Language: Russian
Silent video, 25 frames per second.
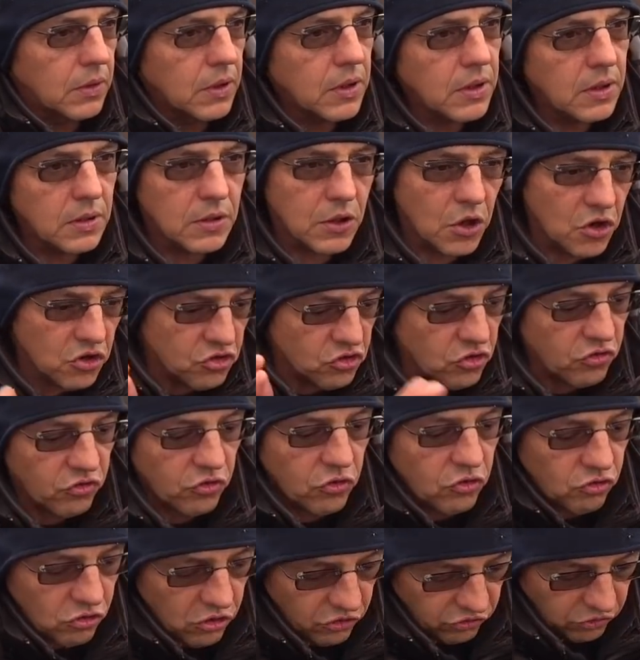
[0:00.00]
да и наши
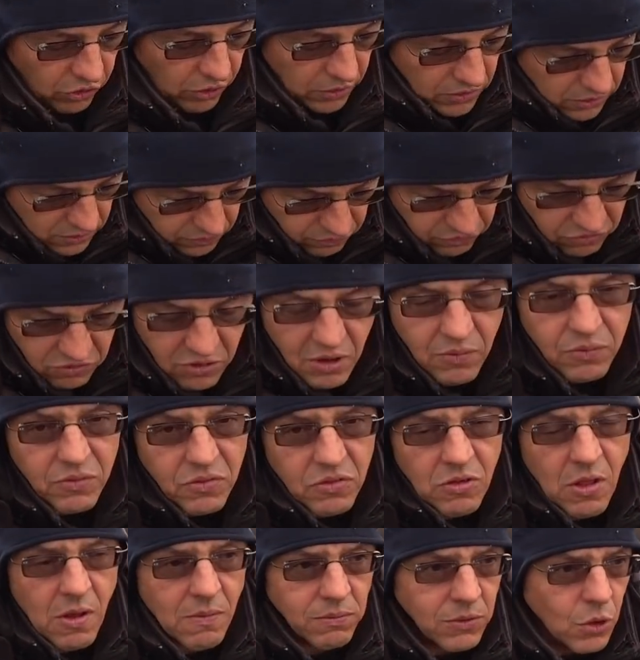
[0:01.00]
сейчас, они все в
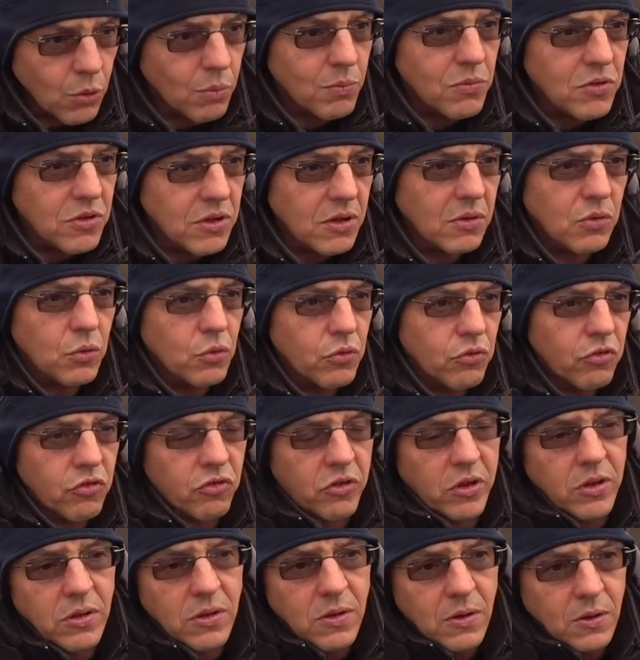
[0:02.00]
основном делаются
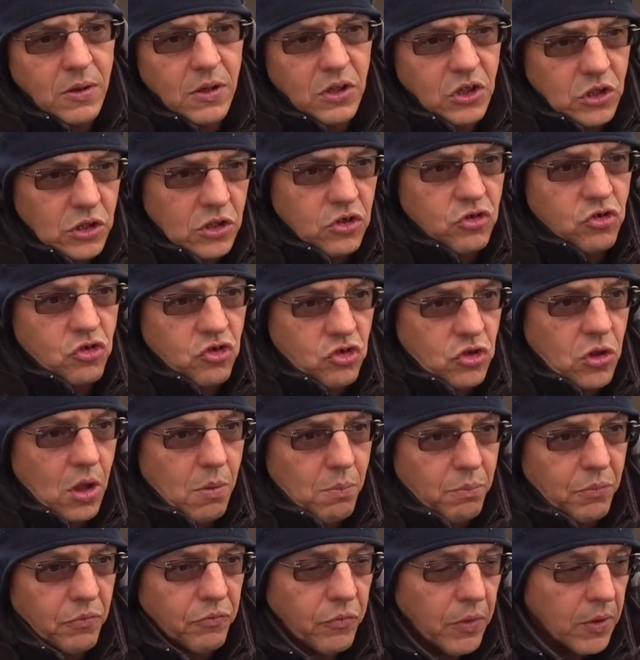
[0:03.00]
с одних и тех же
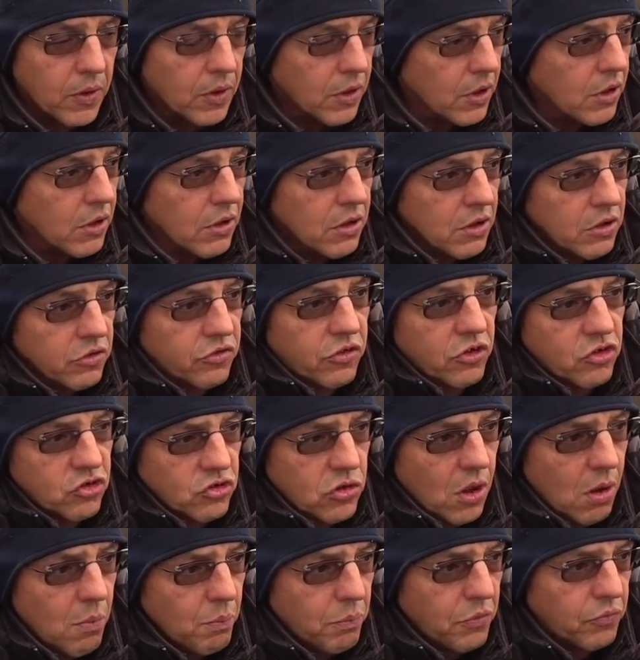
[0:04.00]
штампов. Со
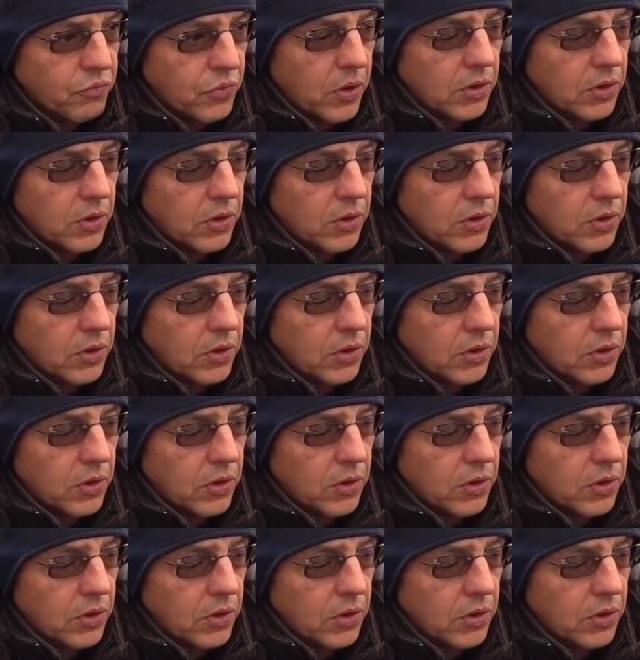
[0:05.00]
штампов,